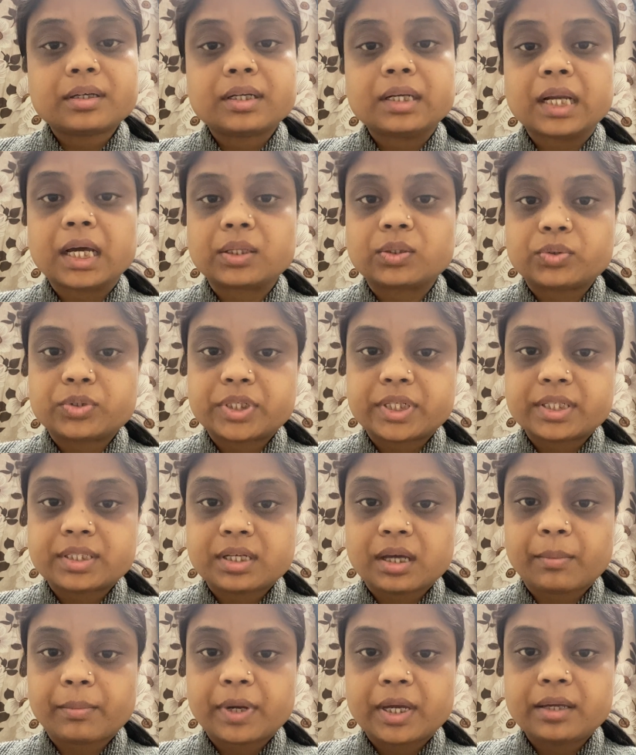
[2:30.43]
না তো সেই
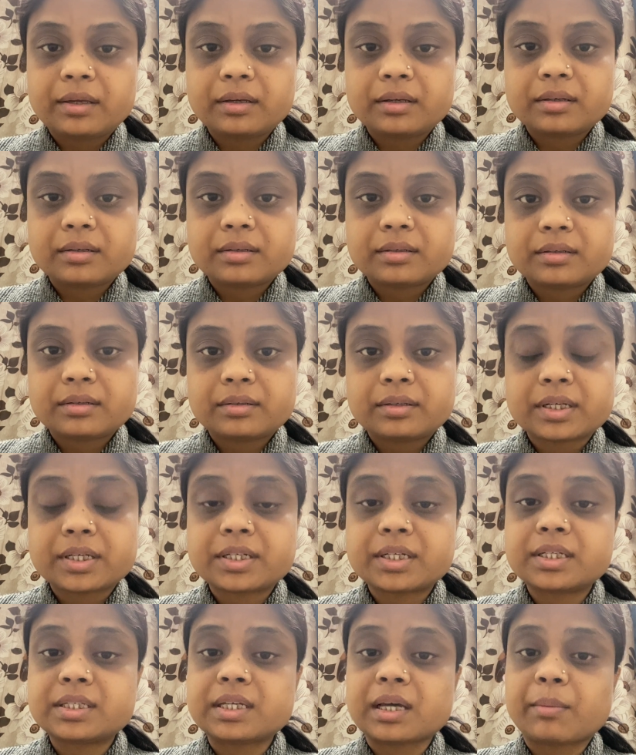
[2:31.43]
জামাই না
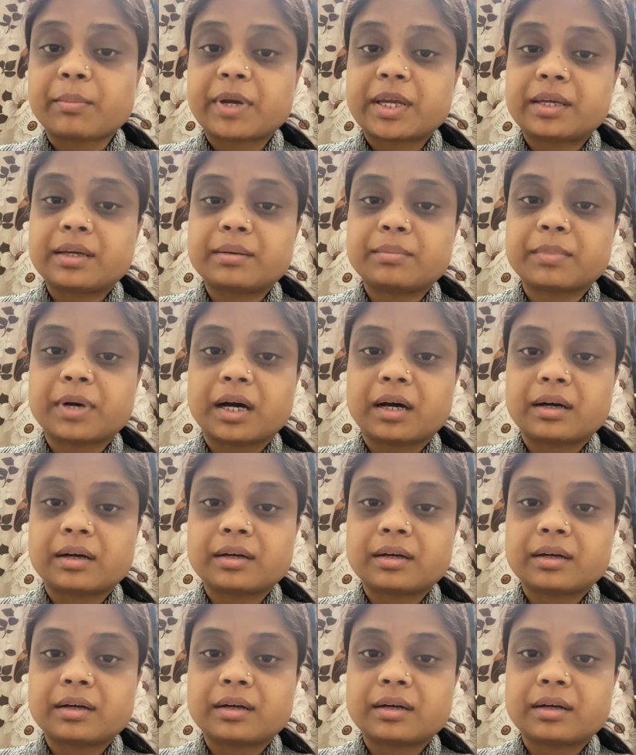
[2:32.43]
সেই জামাইয়ের মা